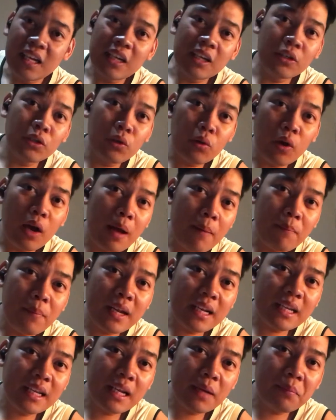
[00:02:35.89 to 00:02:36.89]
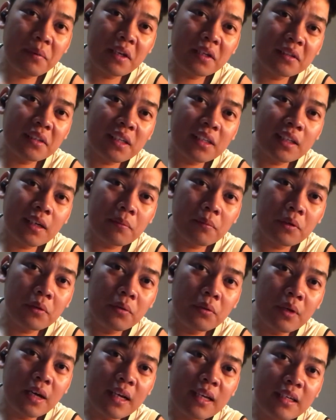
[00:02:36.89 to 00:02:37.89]
yung company na
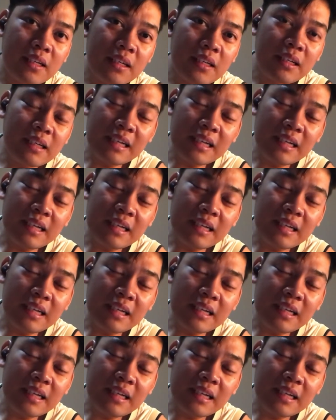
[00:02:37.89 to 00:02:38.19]
pinagtatrabahuhan